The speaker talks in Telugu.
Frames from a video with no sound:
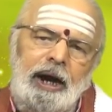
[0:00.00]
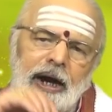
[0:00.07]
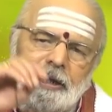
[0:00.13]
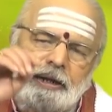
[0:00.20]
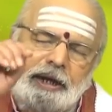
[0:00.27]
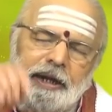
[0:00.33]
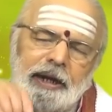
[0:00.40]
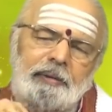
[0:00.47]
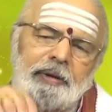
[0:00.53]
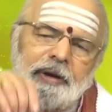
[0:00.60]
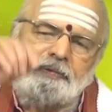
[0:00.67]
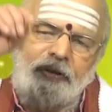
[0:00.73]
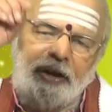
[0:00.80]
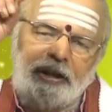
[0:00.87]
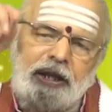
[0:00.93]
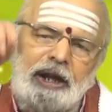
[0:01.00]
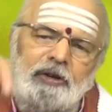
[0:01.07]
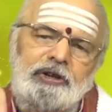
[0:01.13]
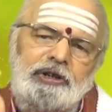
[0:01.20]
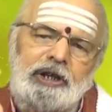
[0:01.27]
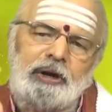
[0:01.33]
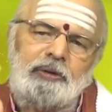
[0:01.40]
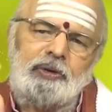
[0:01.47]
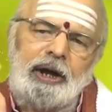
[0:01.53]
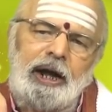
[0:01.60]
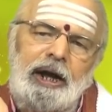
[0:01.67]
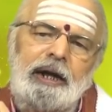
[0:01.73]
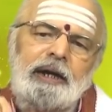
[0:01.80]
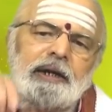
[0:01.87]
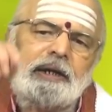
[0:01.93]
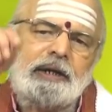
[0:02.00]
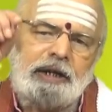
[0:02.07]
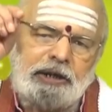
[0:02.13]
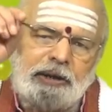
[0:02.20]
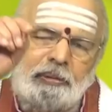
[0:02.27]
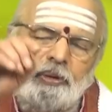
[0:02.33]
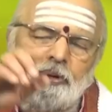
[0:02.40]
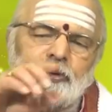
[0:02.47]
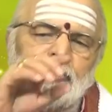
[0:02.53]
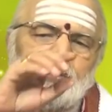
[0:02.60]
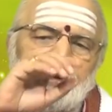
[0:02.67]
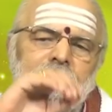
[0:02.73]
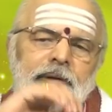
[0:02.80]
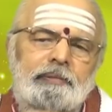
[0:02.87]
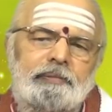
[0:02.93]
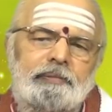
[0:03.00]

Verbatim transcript: ఆ ధైర్యమే ఫలితాలు వచ్చాక కూడా నిజమవుతుంది